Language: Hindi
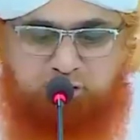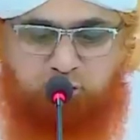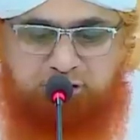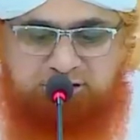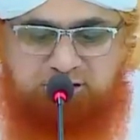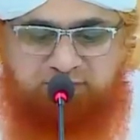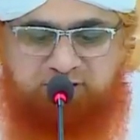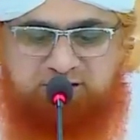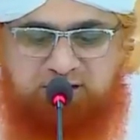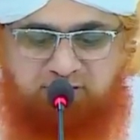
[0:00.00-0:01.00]
बच्चों की
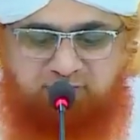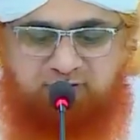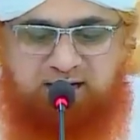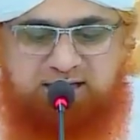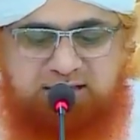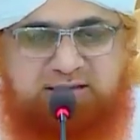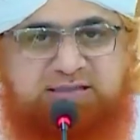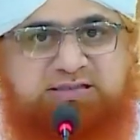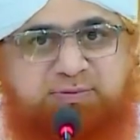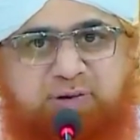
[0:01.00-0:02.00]
तरफ से क्या वालिद
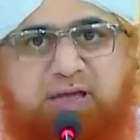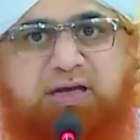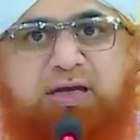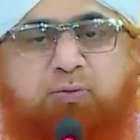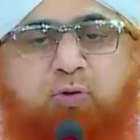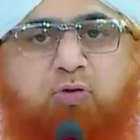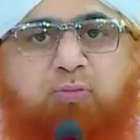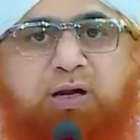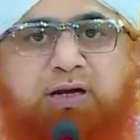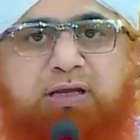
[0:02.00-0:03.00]
के ज़िम्मे है कि वो
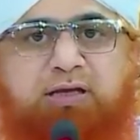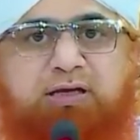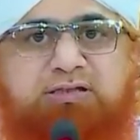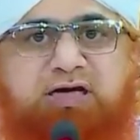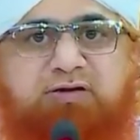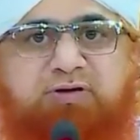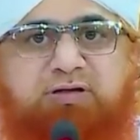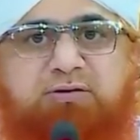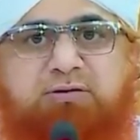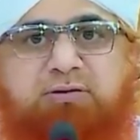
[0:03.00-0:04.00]
कुर्बानी का
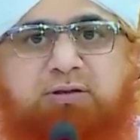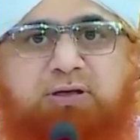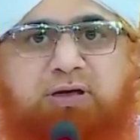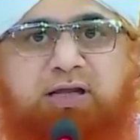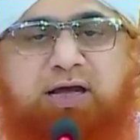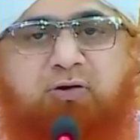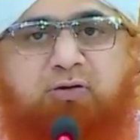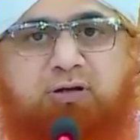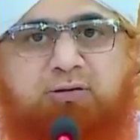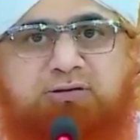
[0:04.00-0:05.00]
जानवर ले आए
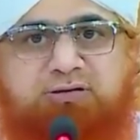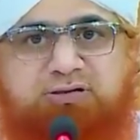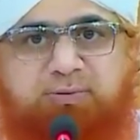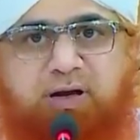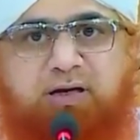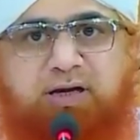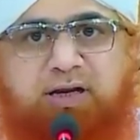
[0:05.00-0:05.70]
और जबह